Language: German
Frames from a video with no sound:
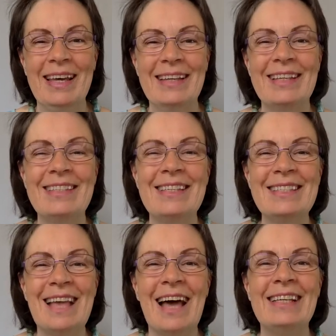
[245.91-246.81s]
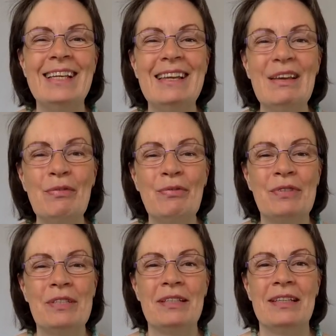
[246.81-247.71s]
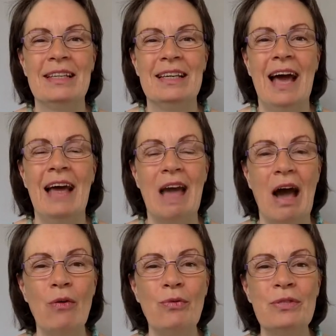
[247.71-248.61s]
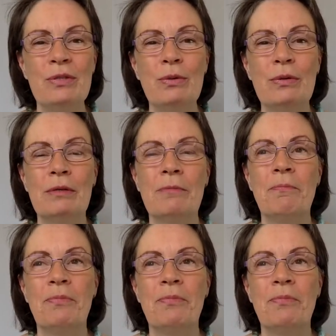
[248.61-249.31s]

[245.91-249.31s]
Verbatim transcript: Das ist ein Lift, ein Aufzug,